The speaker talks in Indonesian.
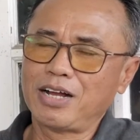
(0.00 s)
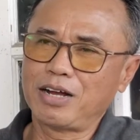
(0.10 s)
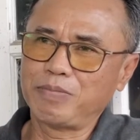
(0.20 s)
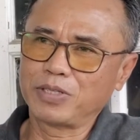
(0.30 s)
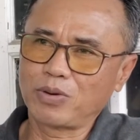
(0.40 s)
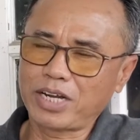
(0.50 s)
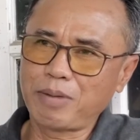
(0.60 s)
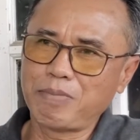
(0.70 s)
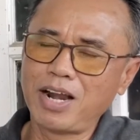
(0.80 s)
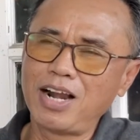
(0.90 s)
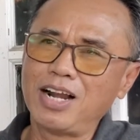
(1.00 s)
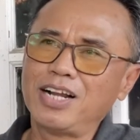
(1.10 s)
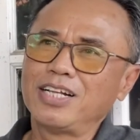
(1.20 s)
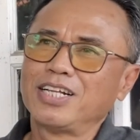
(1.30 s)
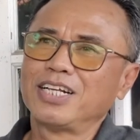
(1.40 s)
eh, bentuk crumble
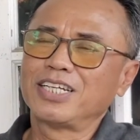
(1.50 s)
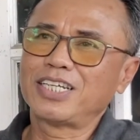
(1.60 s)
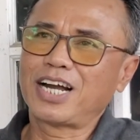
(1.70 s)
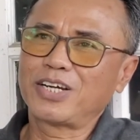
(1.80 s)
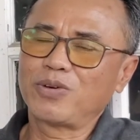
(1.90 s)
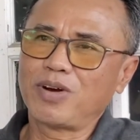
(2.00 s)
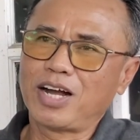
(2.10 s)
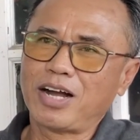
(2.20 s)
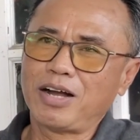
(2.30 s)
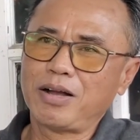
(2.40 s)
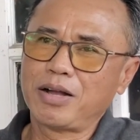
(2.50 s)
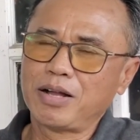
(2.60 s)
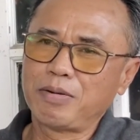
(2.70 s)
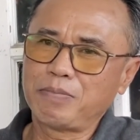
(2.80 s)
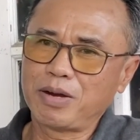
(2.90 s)
yang kedua
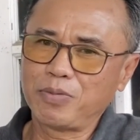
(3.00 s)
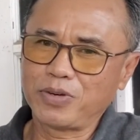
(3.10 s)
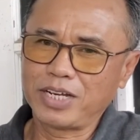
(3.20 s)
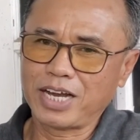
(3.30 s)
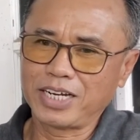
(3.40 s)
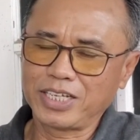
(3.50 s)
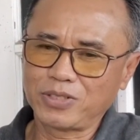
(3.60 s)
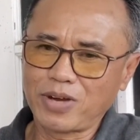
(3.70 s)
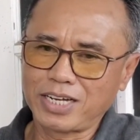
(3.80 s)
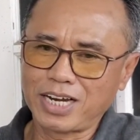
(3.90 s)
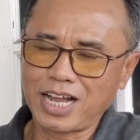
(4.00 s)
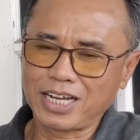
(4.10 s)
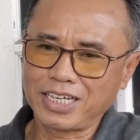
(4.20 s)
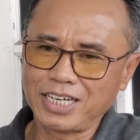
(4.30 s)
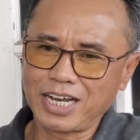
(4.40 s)
kemudian itu ada
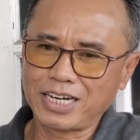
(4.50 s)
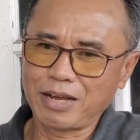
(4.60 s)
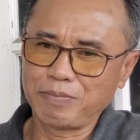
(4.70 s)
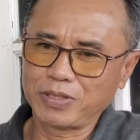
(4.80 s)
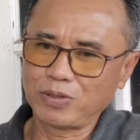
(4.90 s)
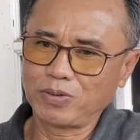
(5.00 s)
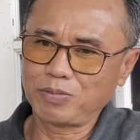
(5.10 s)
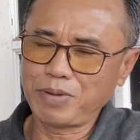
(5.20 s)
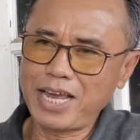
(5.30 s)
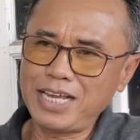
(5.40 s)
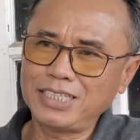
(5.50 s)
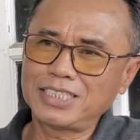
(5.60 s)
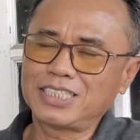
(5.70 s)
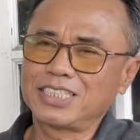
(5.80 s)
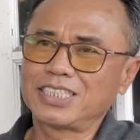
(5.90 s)
lagi ada bentuk mesh
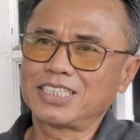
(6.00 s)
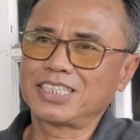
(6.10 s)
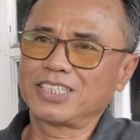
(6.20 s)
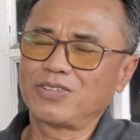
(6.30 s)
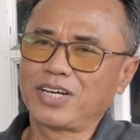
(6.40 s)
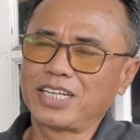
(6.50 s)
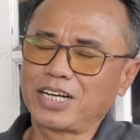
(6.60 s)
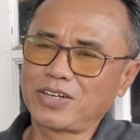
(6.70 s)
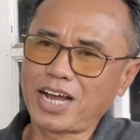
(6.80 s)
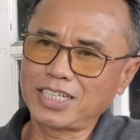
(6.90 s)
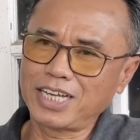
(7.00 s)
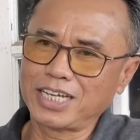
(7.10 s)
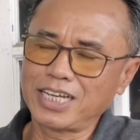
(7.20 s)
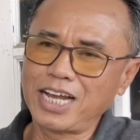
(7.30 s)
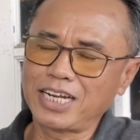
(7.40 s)
dan yang
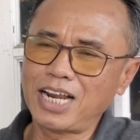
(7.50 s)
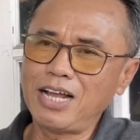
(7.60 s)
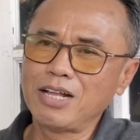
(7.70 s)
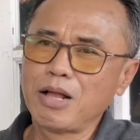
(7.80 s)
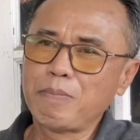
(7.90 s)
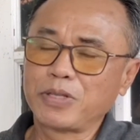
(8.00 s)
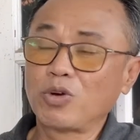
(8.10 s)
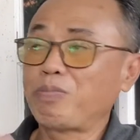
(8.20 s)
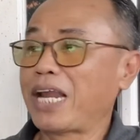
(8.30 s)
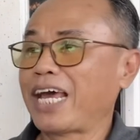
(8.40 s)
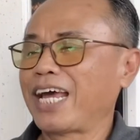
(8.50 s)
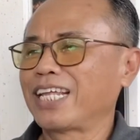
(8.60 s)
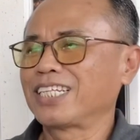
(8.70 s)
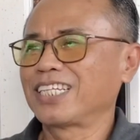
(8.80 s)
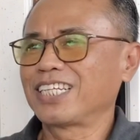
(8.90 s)
ketiganya adalah bentuk pelet